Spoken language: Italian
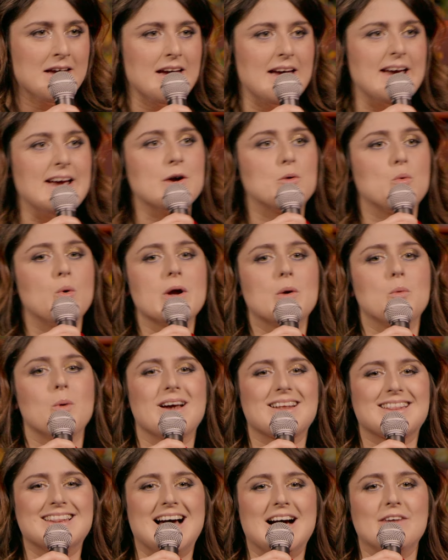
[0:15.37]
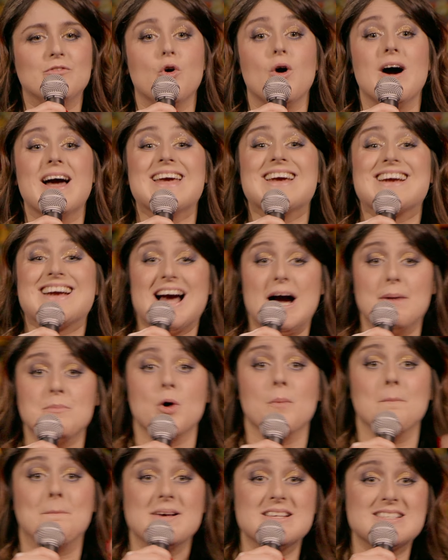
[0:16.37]
E in cui guardavo ai
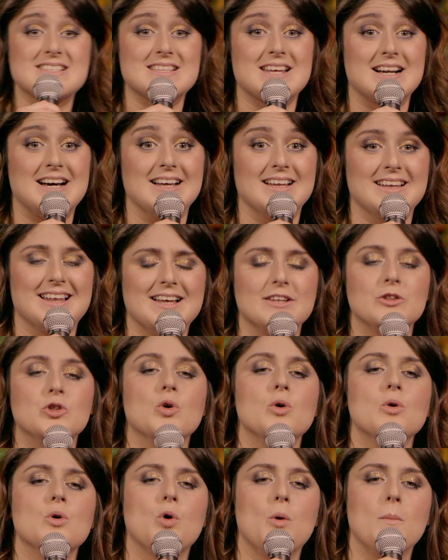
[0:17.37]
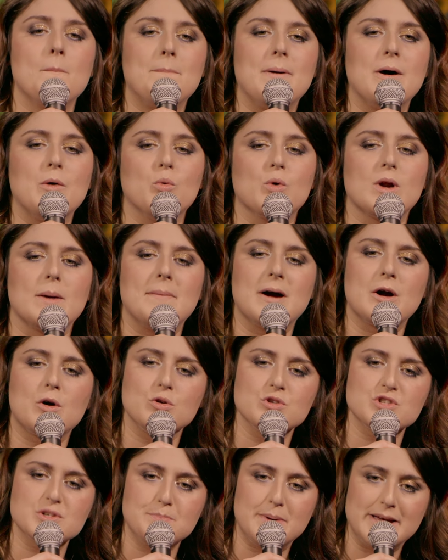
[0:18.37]
camion per strada, non con paura, ma
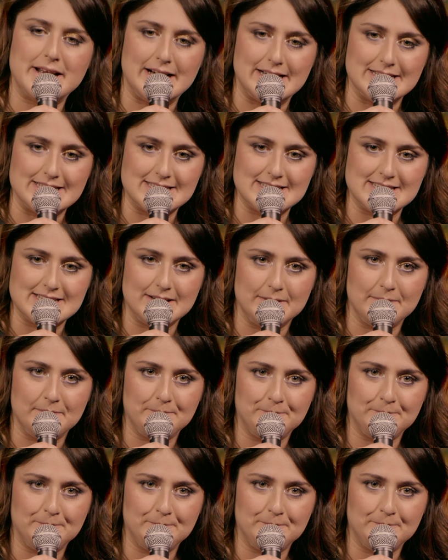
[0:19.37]
con speranza.